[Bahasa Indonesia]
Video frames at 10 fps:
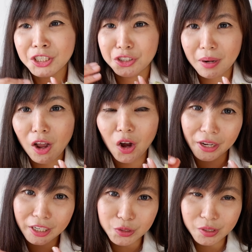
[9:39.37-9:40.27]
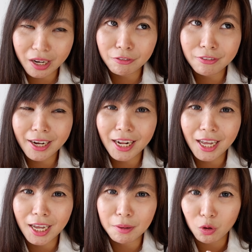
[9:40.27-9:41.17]
cuma kalau keju craft kan
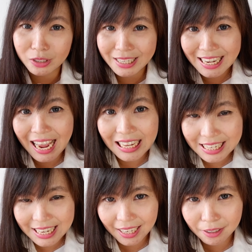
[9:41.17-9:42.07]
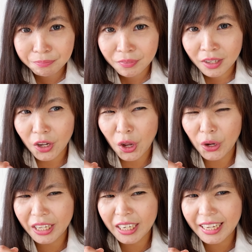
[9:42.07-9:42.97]
uh, mostly asin
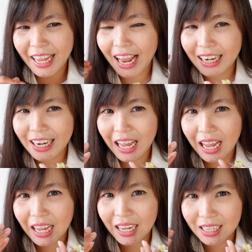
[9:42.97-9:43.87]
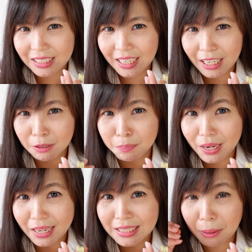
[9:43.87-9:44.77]
kalau ini ada uh, sedikit
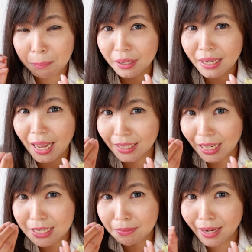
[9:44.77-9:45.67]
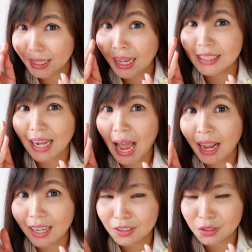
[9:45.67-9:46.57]
pedas tapi nggak tajam dan nggak nyengat
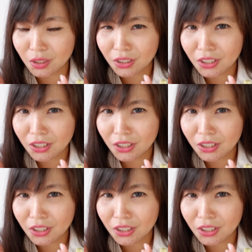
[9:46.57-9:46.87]
gitu.